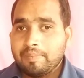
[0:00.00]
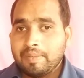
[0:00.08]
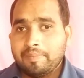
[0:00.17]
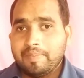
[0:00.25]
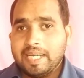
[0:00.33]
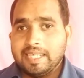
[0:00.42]

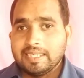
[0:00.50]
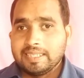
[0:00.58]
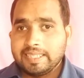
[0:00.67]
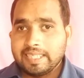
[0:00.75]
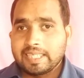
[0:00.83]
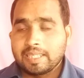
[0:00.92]
अपना
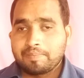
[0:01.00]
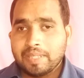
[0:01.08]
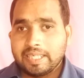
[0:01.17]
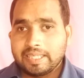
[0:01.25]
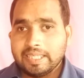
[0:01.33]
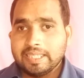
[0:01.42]
बैलेंस चेक कर
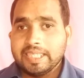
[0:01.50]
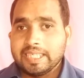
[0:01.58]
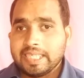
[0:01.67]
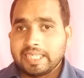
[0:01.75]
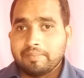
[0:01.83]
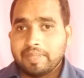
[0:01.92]
पाएंगे
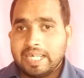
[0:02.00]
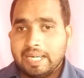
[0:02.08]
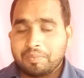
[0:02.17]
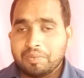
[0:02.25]
जैसे कि मैं